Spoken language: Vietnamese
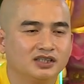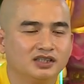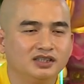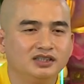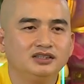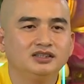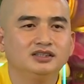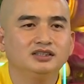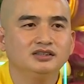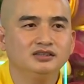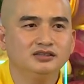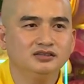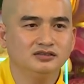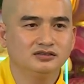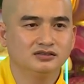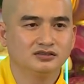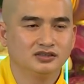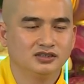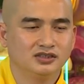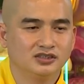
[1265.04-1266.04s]
thứ như
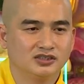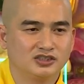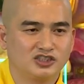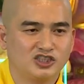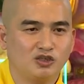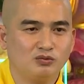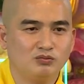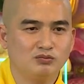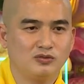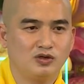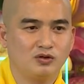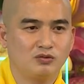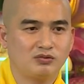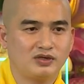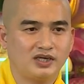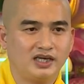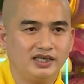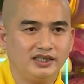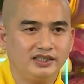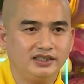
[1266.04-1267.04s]
trong
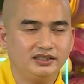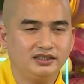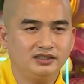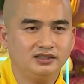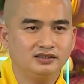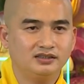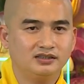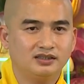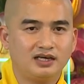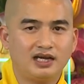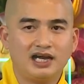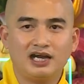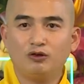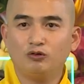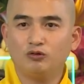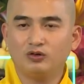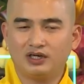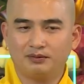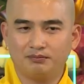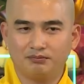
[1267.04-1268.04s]
một cái
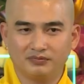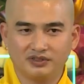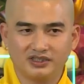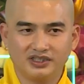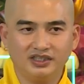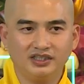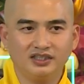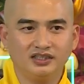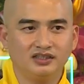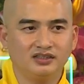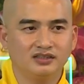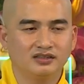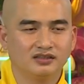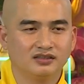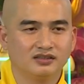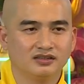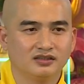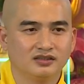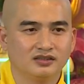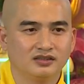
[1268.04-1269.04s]
ao đầm kia
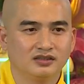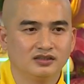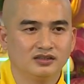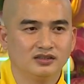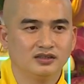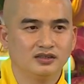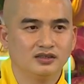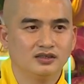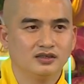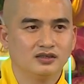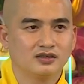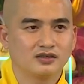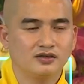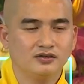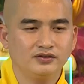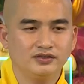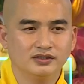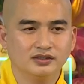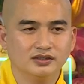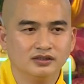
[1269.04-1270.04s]

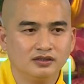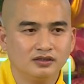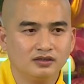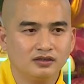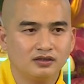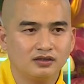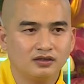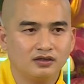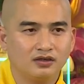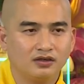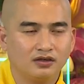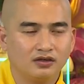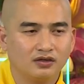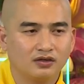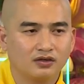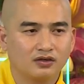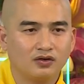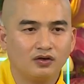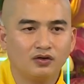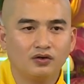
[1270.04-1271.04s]
có những
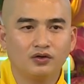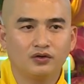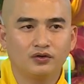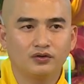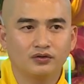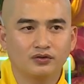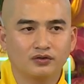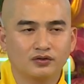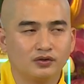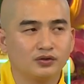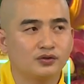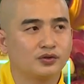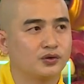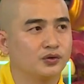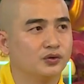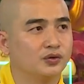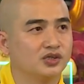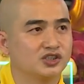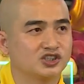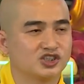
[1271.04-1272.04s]
con con
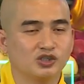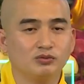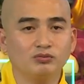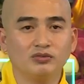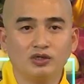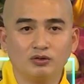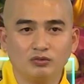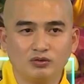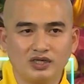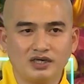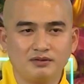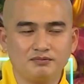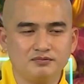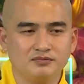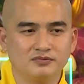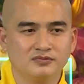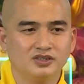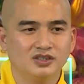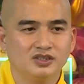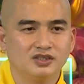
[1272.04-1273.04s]
rùa sống lâu
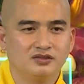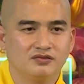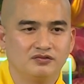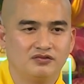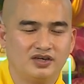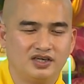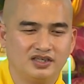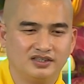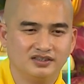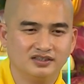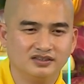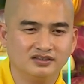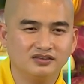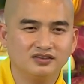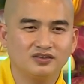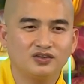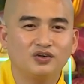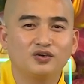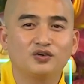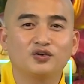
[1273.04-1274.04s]
năm và
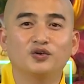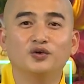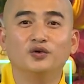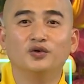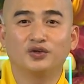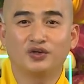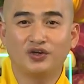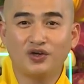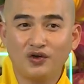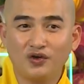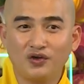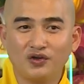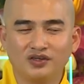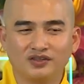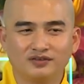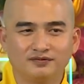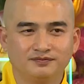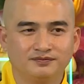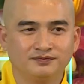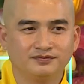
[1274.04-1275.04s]
những con rùa non